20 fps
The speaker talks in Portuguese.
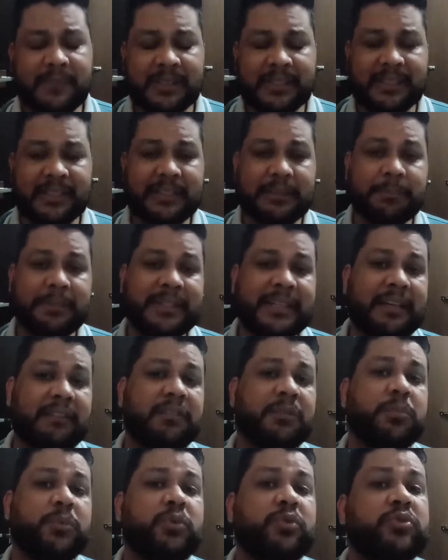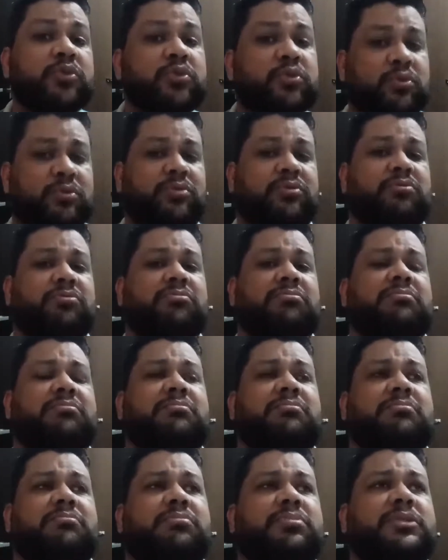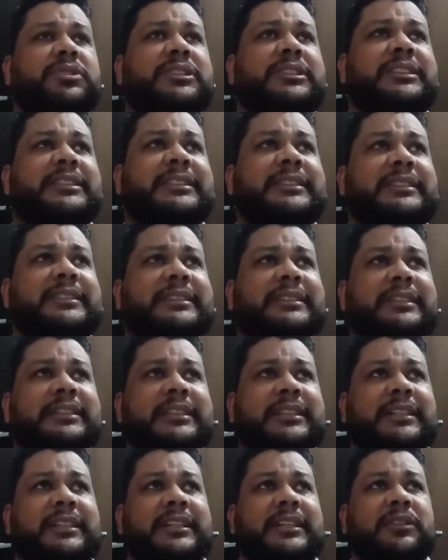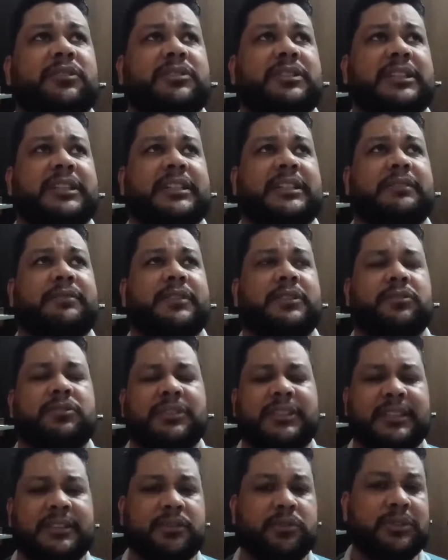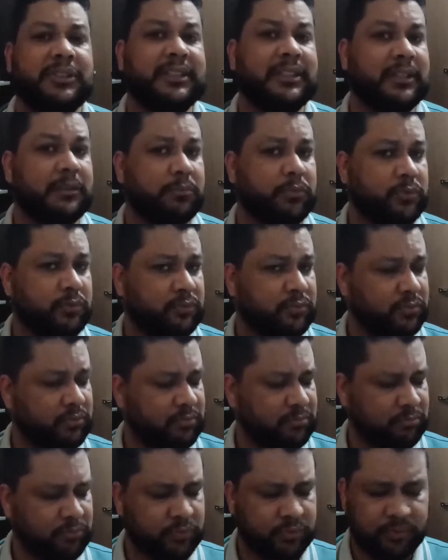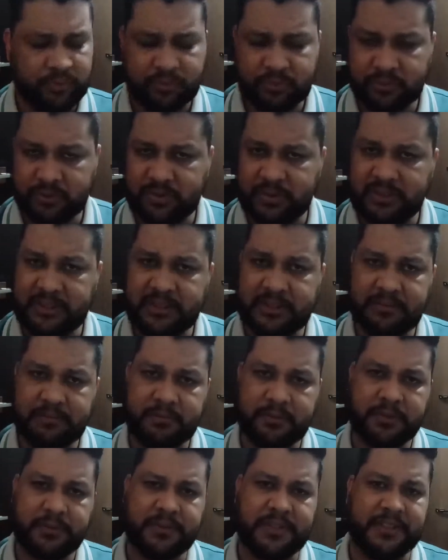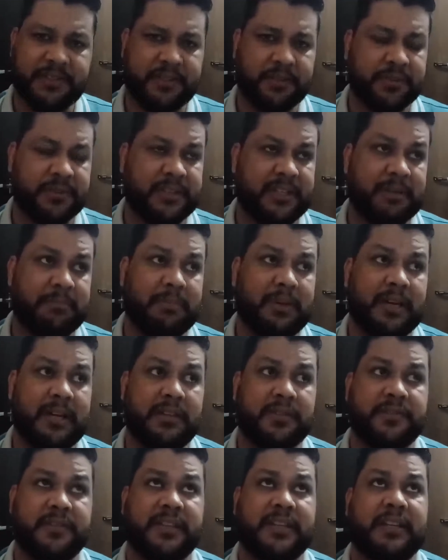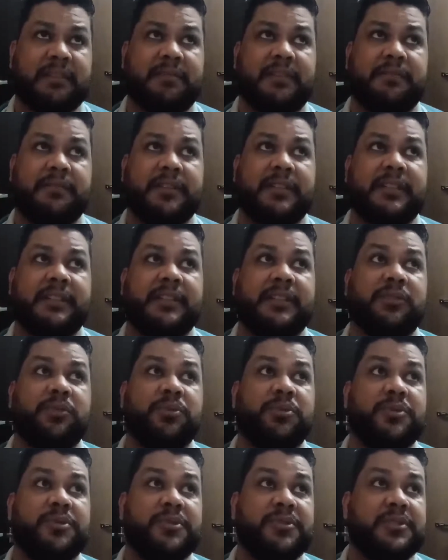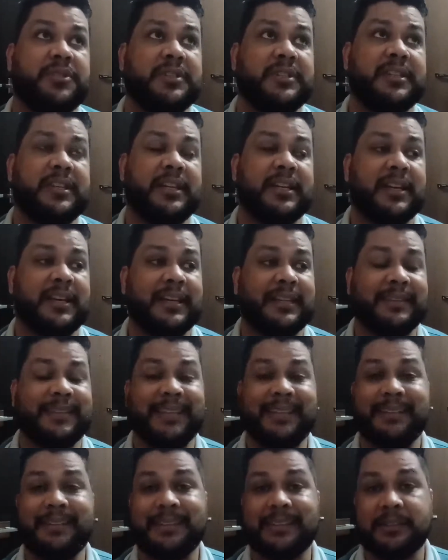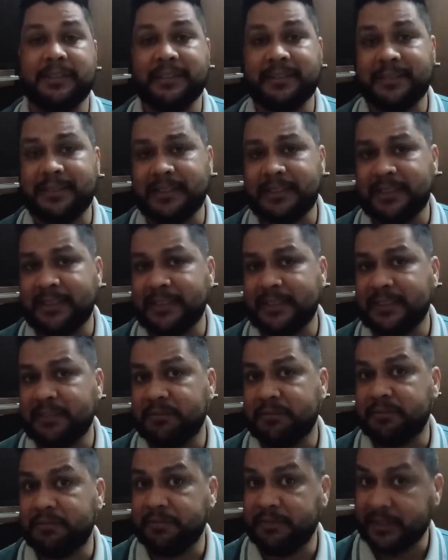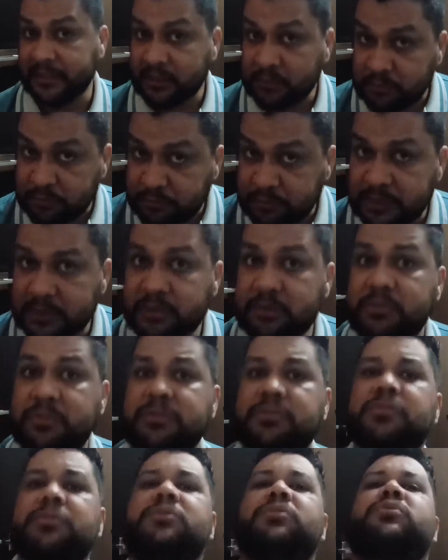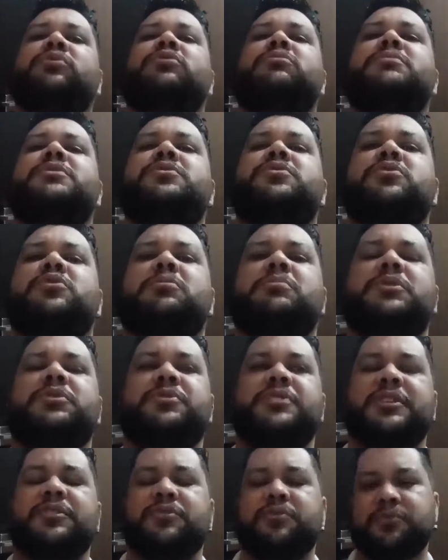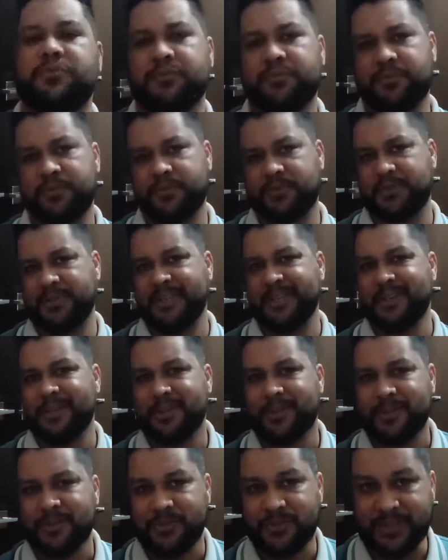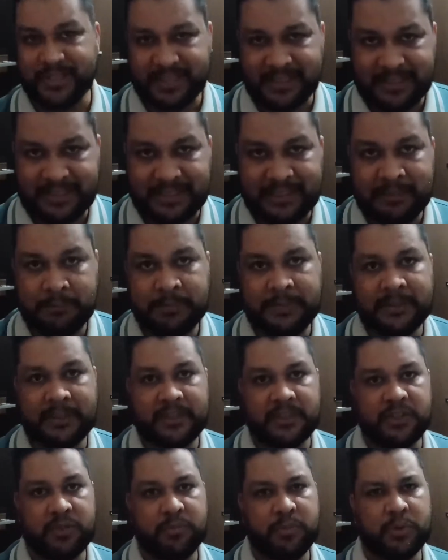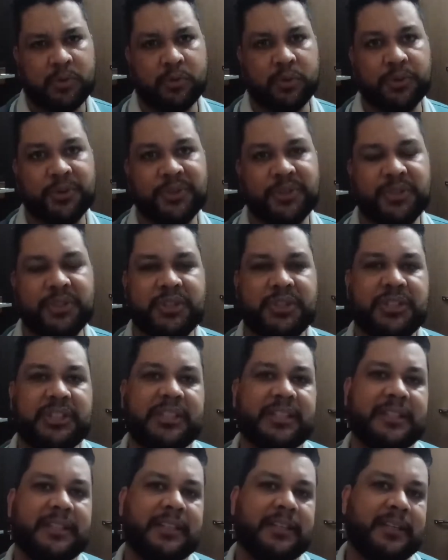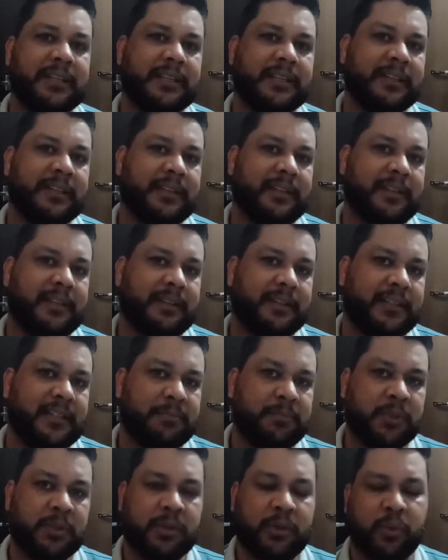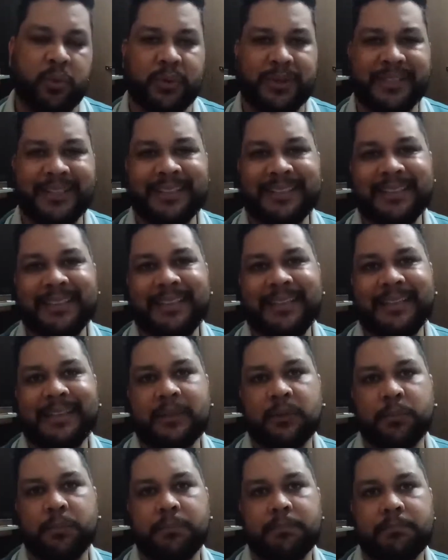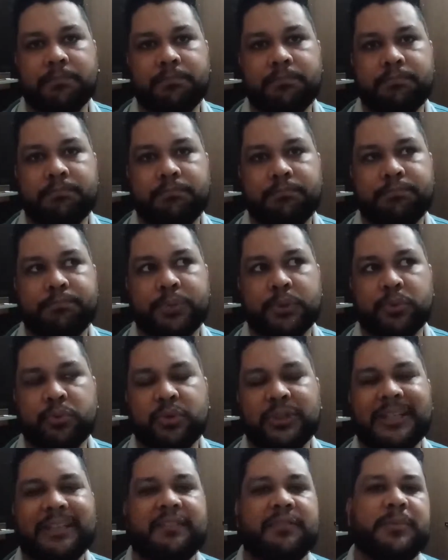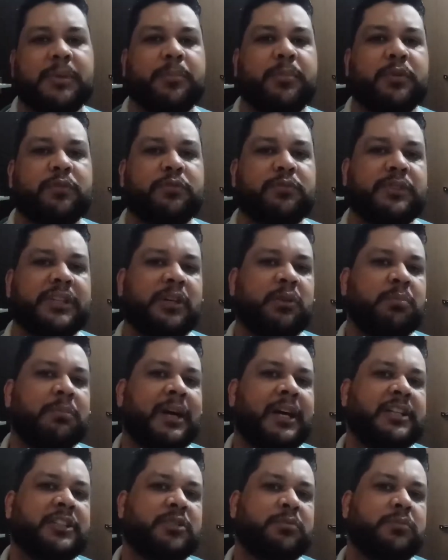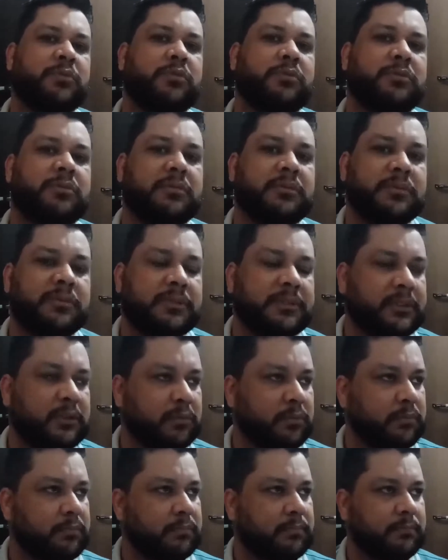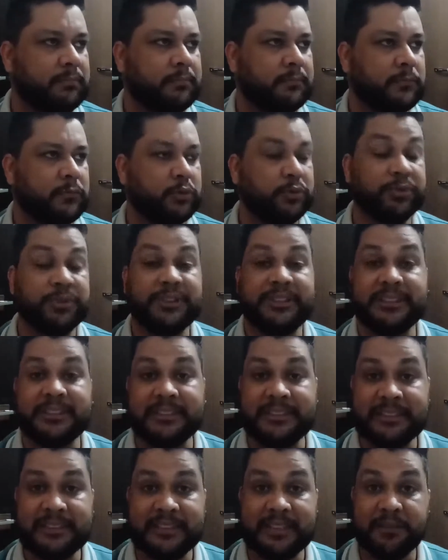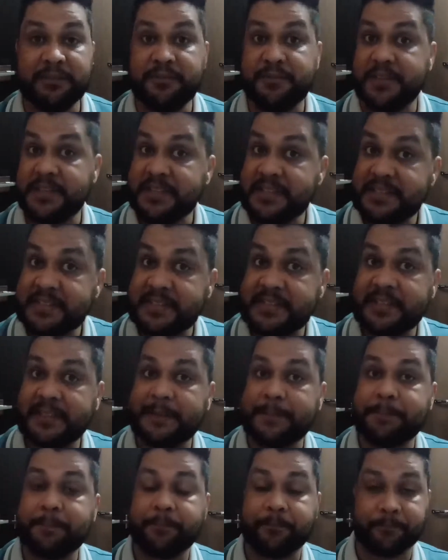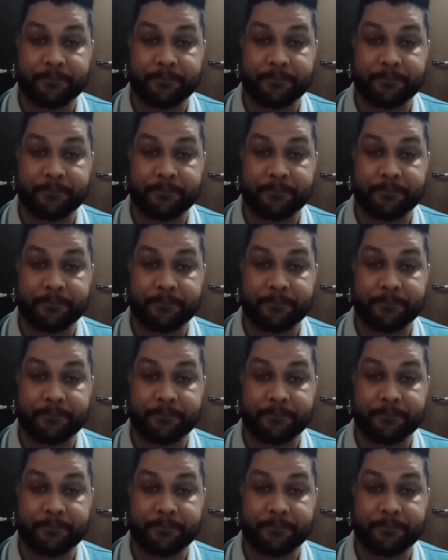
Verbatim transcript: ele me dava muito sono, porque eu saía da faculdade, eu lia muito, muitos livros, fazia os trabalhos, ficava virando a noite, tentando entender, vendo vídeos do YouTube sobre os assuntos de química, de biologia, é, química orgânica. Eu procurava me aprofundar ao máximo que eu conseguia, física.